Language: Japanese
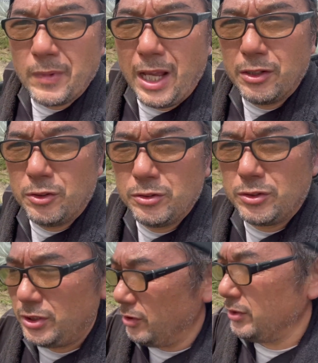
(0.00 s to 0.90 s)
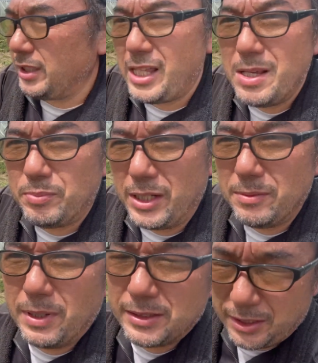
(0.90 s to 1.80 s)
あのほんといろんなタイプあ
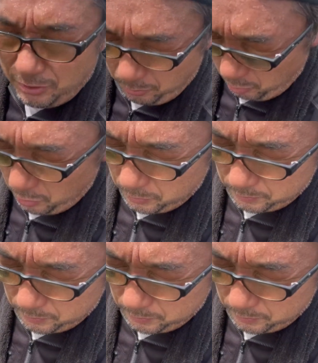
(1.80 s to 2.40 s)
りますけども